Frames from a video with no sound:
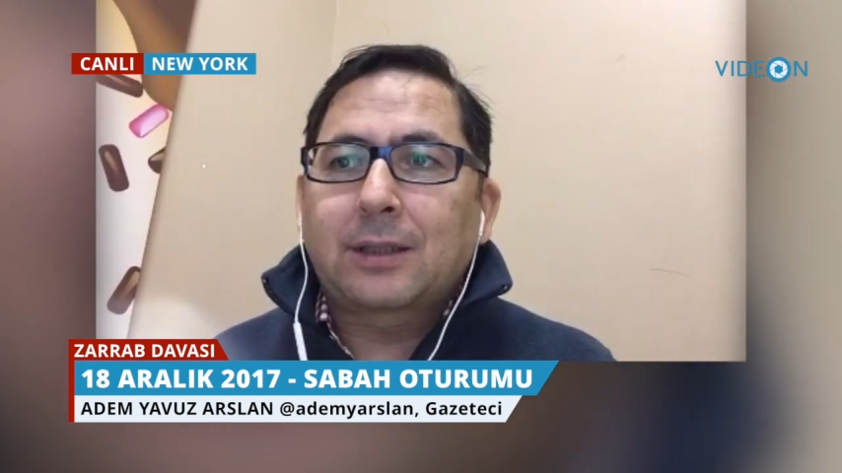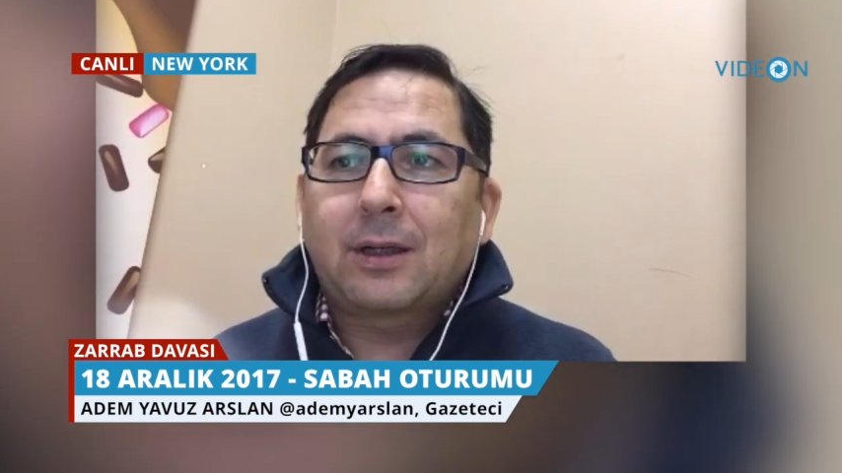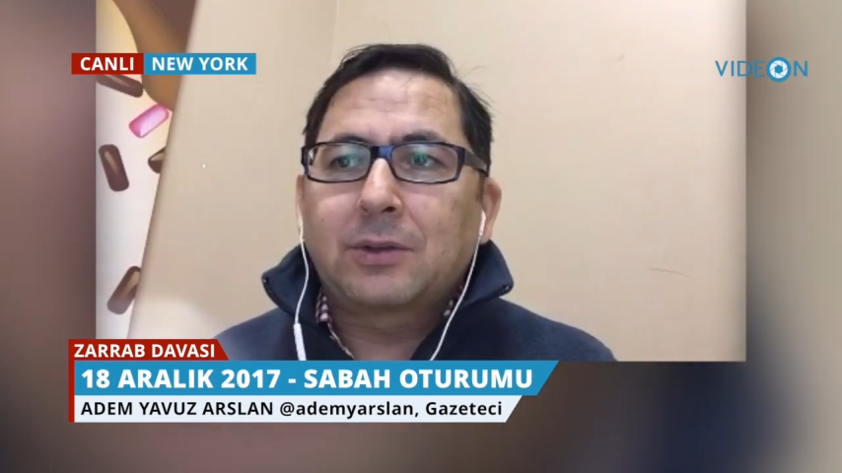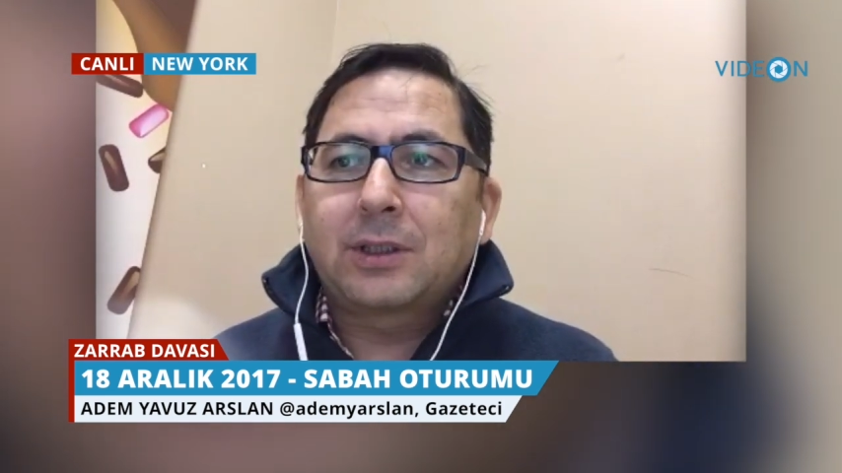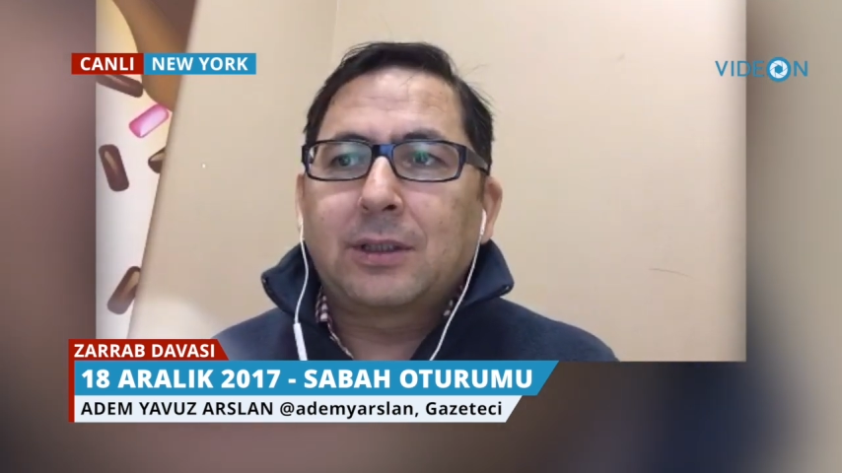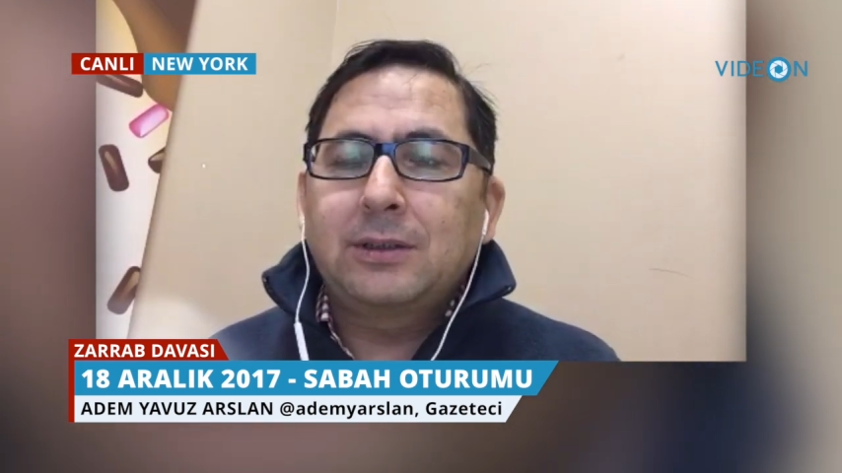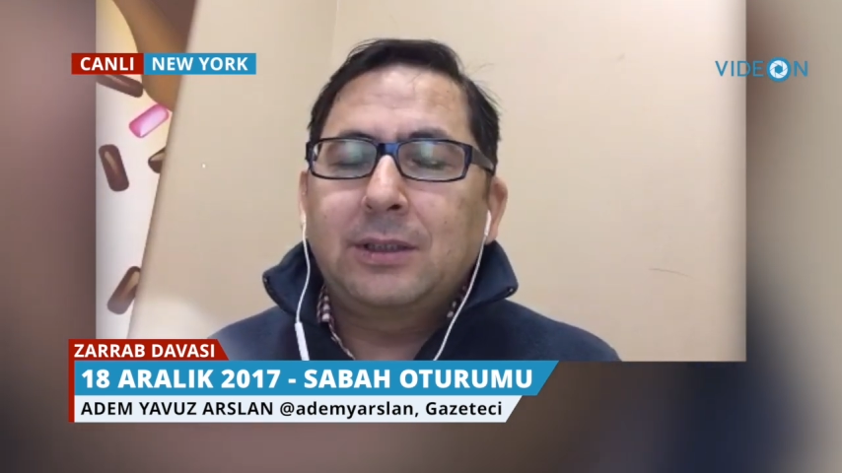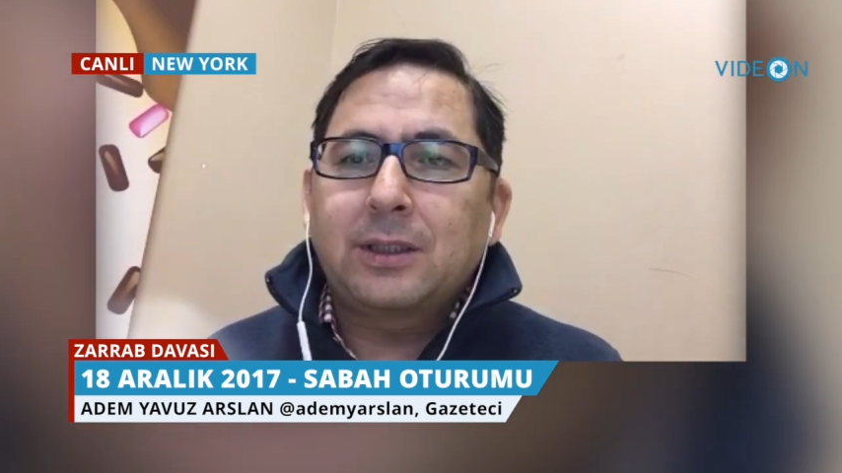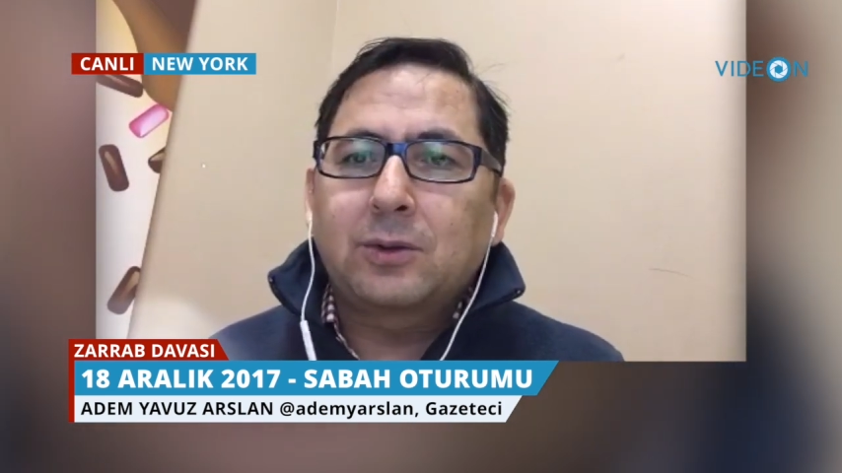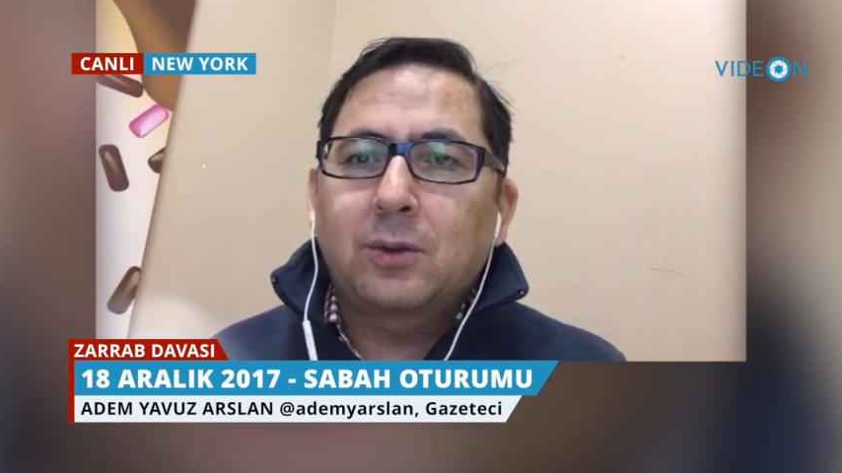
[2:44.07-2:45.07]

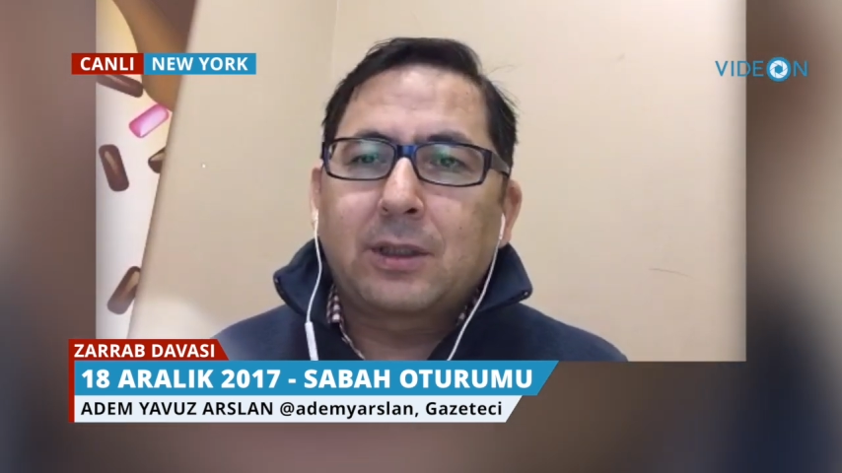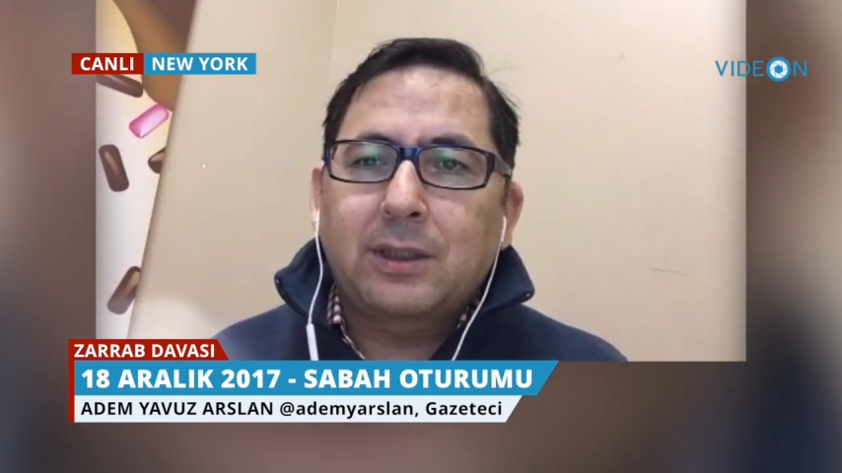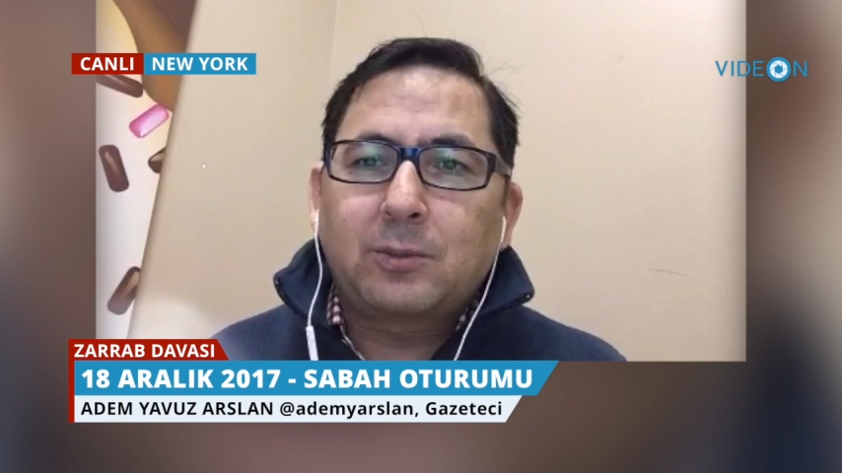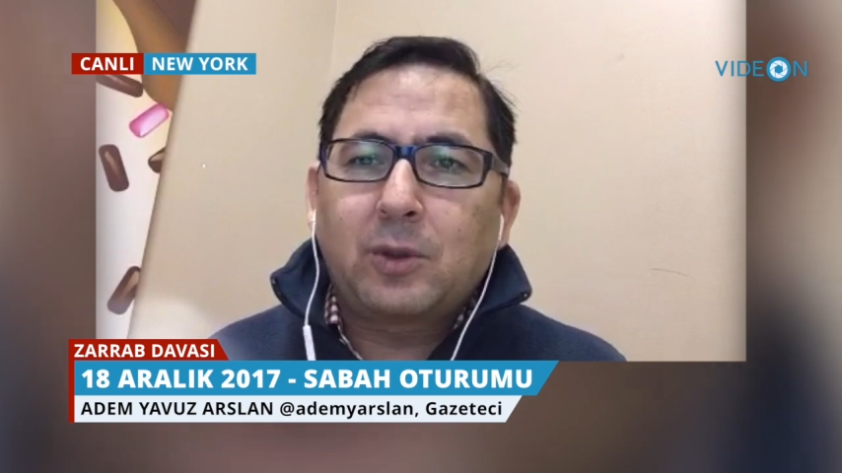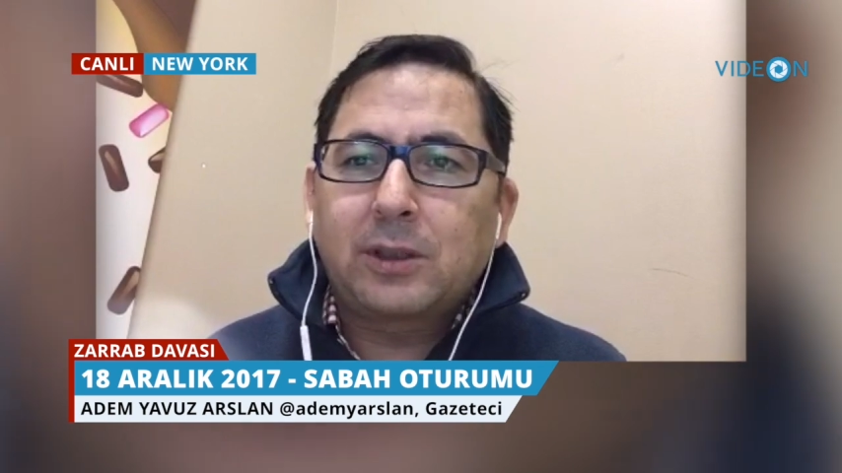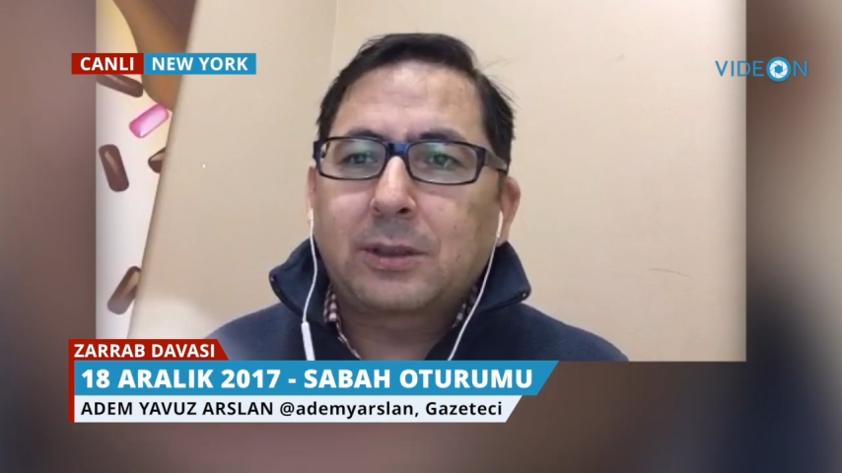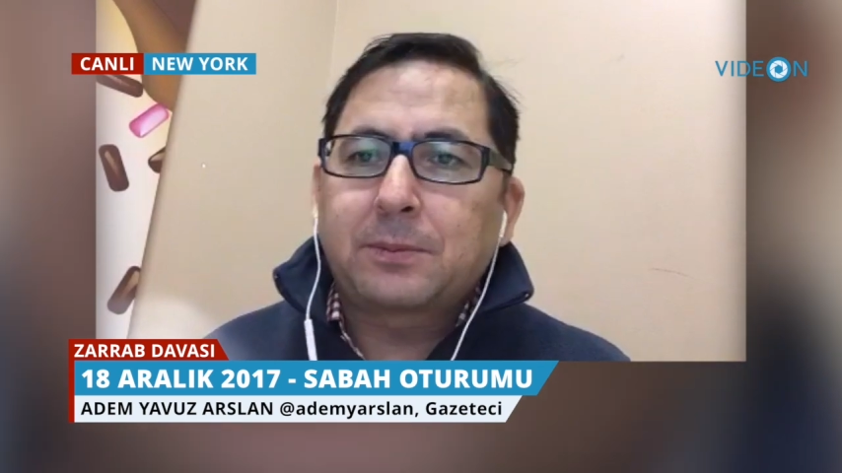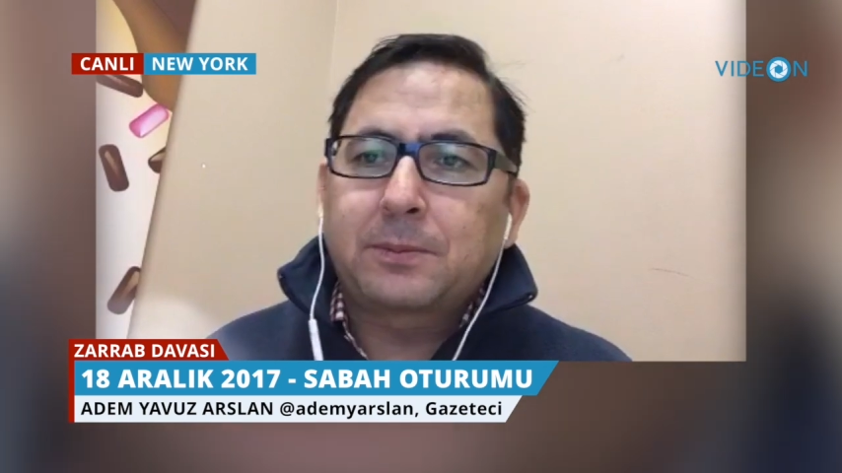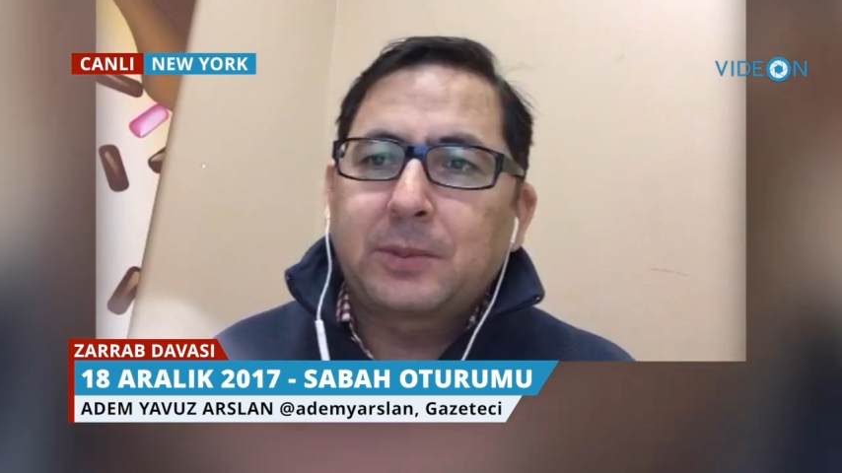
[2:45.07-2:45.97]
savcıların direkt sorularına muhatap